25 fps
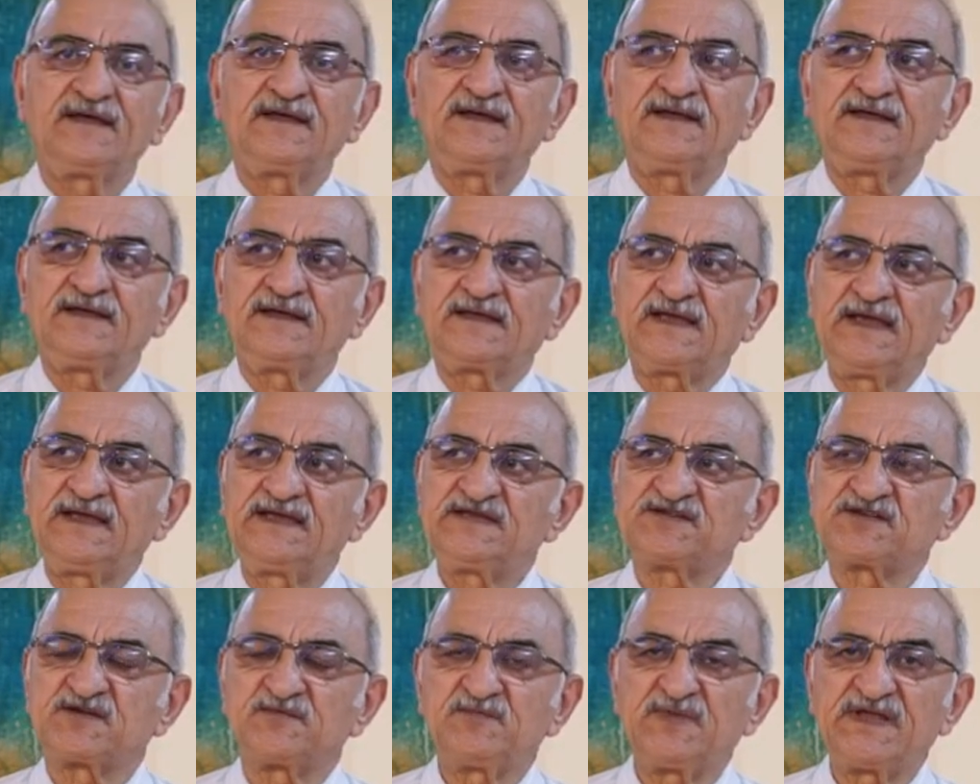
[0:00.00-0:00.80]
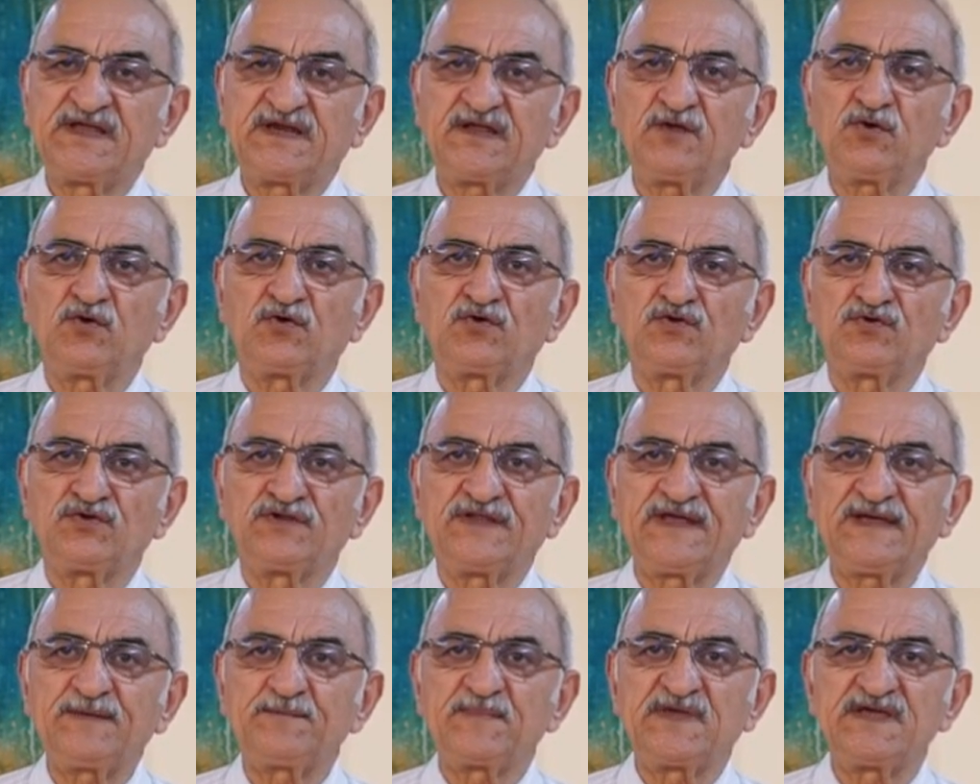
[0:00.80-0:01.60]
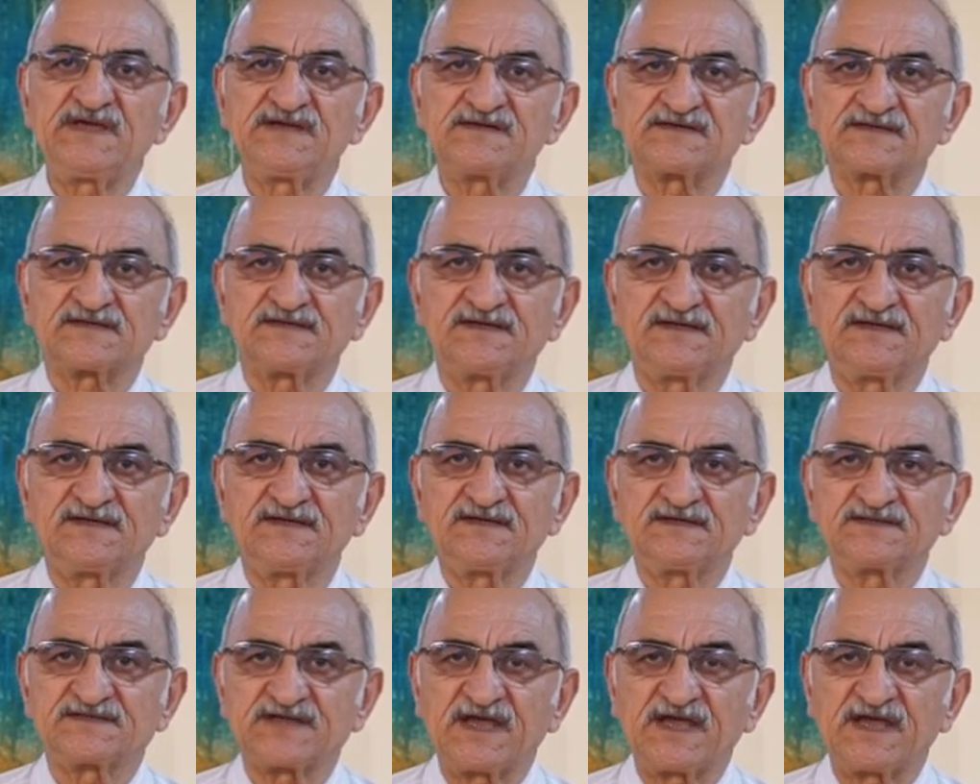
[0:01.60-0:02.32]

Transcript: e, gelişimleri yönünde bir e,